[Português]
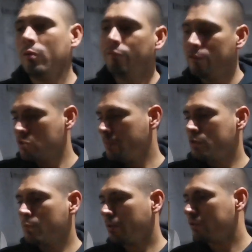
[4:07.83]
Eu não fiz o
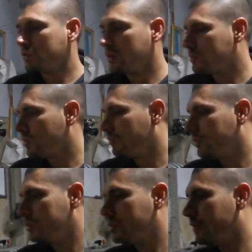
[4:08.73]
mesmo processo que
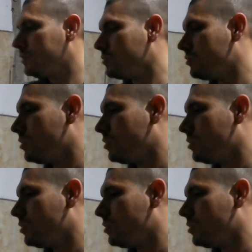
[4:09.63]
a gente fez no